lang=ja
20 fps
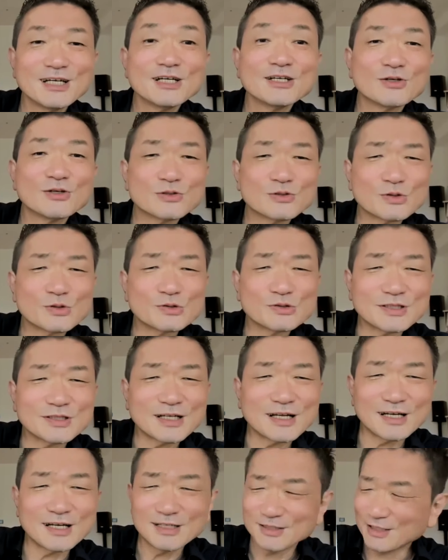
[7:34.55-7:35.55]
ひょっとした
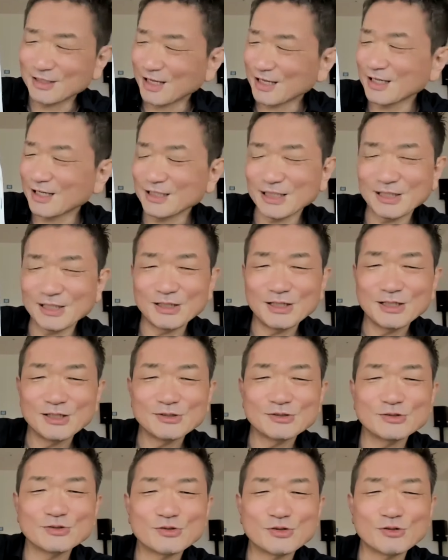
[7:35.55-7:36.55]
ら中に
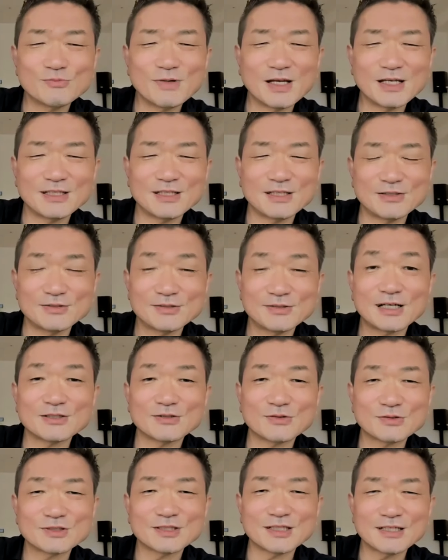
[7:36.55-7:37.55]
うごめいてる可
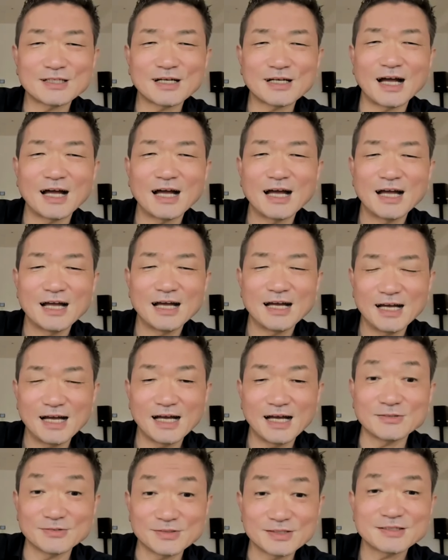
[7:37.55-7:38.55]
能性が
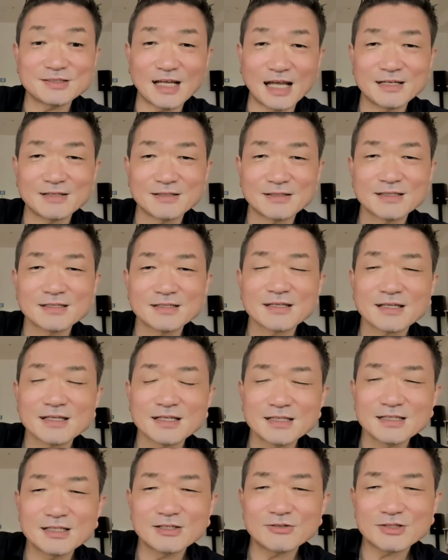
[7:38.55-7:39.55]
あるんですね。
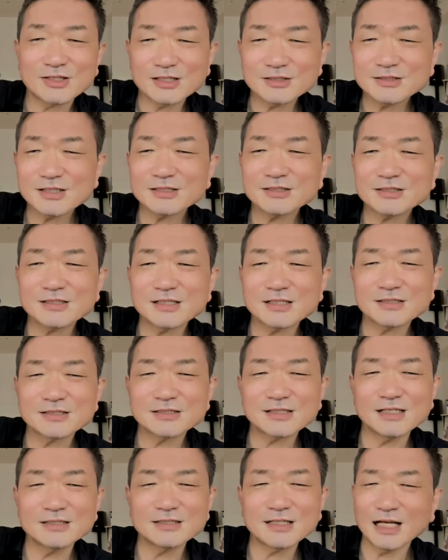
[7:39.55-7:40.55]
で、私たちが
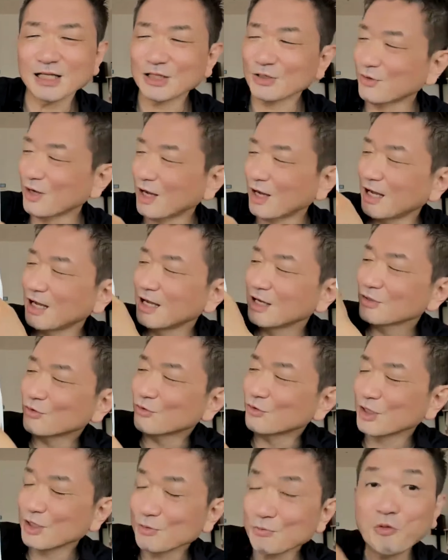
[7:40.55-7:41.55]
使いたいのは、
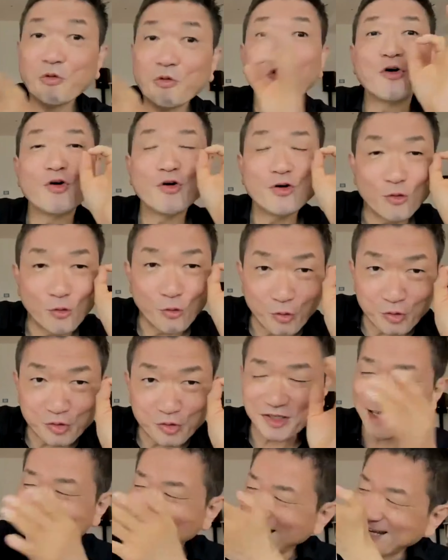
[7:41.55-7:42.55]
これも
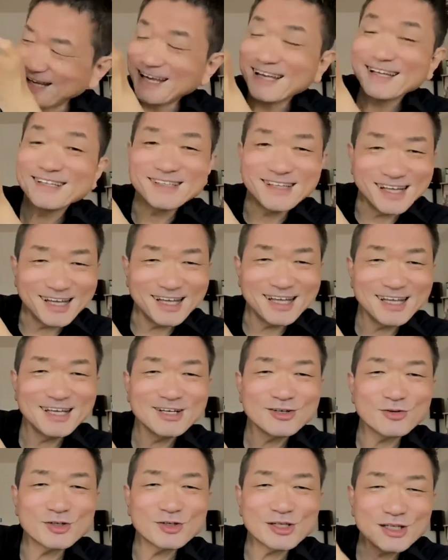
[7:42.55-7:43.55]
OK で、
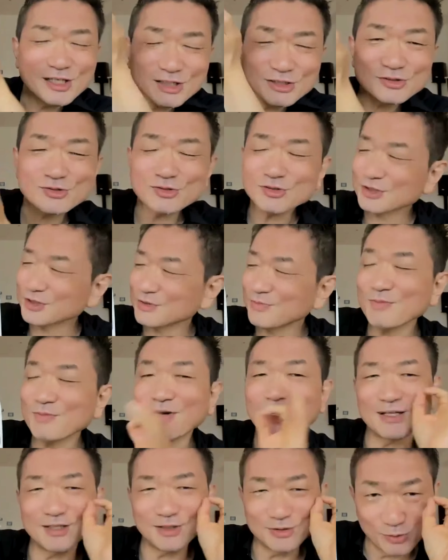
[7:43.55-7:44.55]
これ一生住め
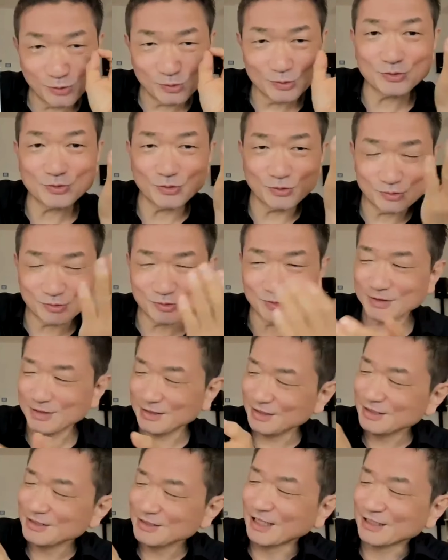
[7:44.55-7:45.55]
ばどうぞ
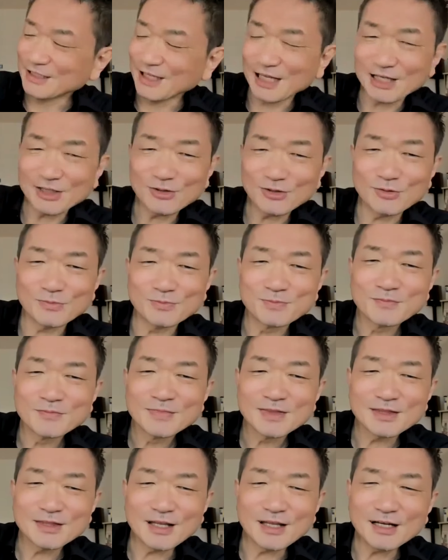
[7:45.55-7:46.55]
なんだけど、
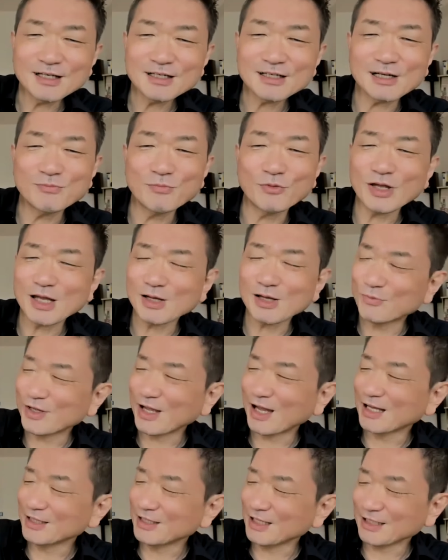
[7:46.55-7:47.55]
なんかもやも
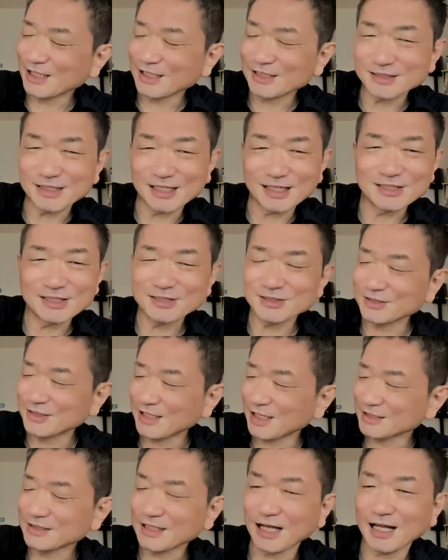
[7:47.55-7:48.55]
や出てきて生きづ
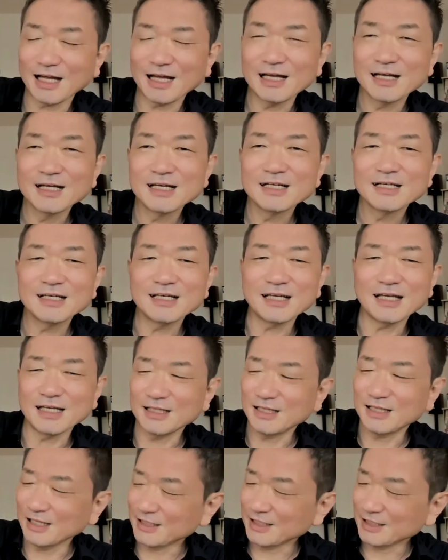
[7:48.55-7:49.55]
らさ、えー、
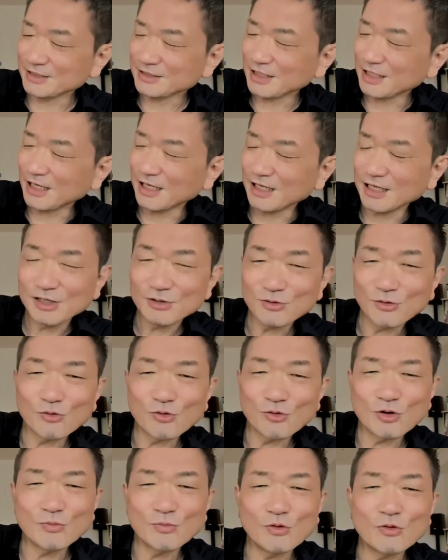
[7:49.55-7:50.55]
出てきたら、こ
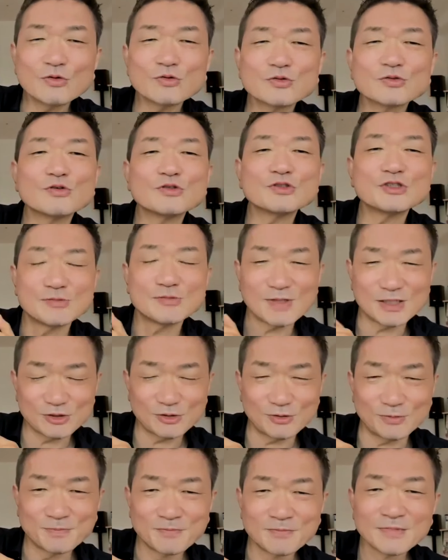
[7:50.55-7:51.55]
こも大掃除しましょ
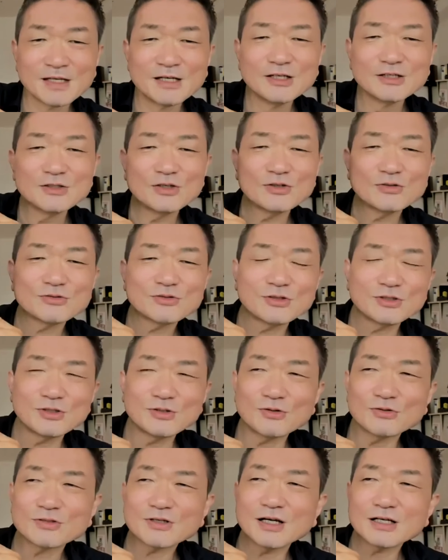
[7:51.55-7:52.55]
う。ということで
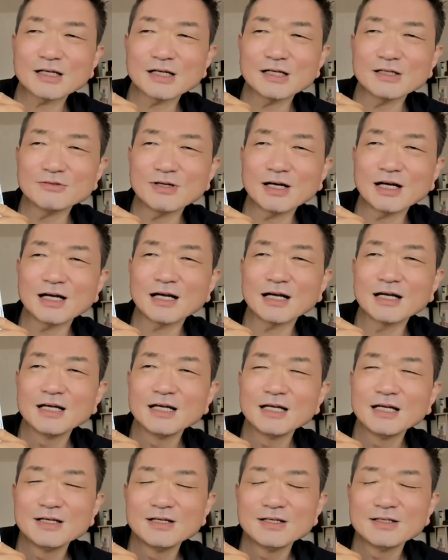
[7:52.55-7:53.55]
4日間は、
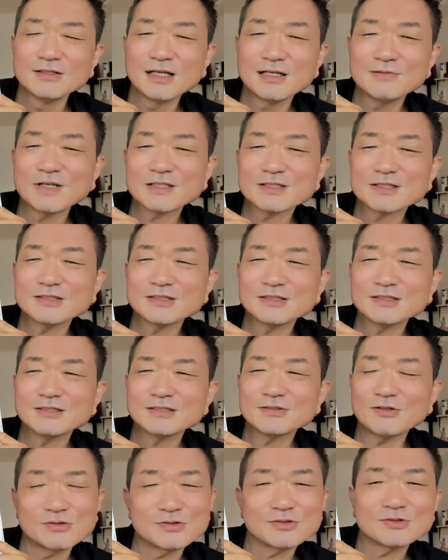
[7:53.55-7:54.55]
年末
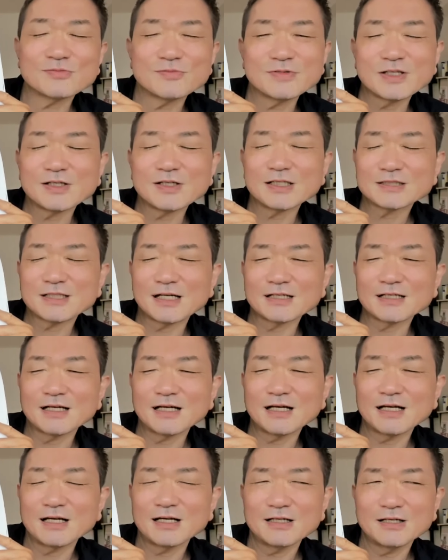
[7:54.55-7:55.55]
多くの皆さん
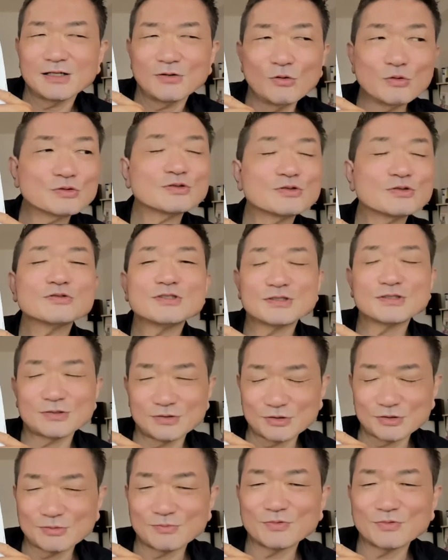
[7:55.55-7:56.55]
が大掃除す
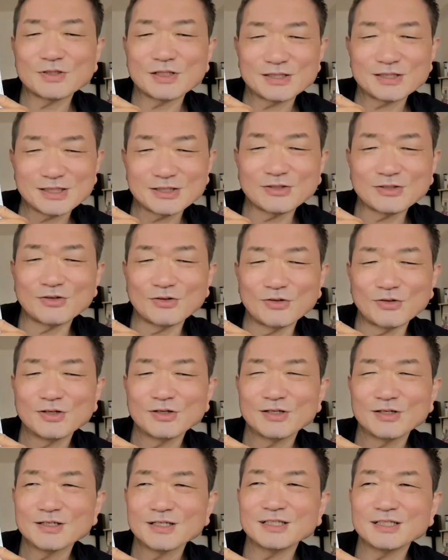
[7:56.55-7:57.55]
ると思うんですけど、
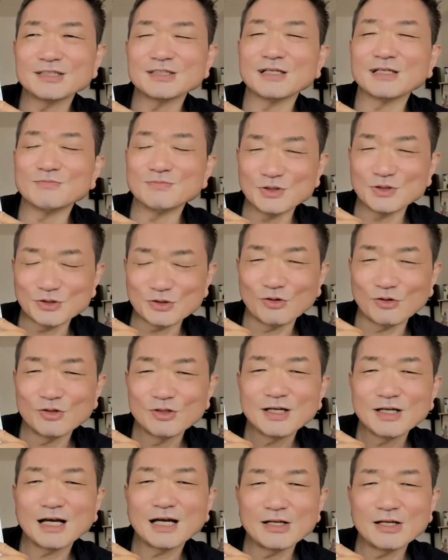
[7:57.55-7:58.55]
1年分の。
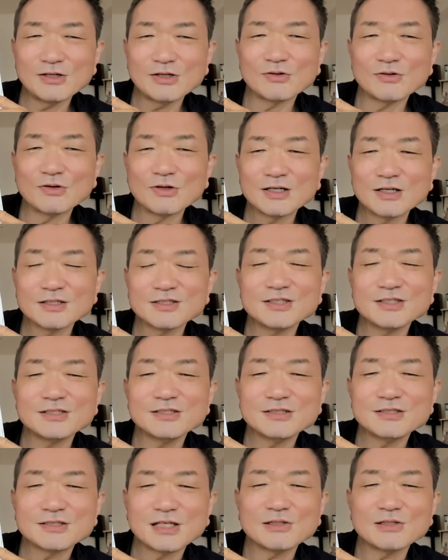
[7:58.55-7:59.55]
あれを
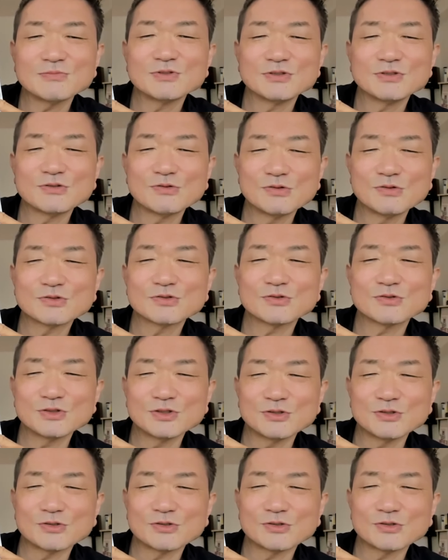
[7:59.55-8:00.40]
人生分の大掃除を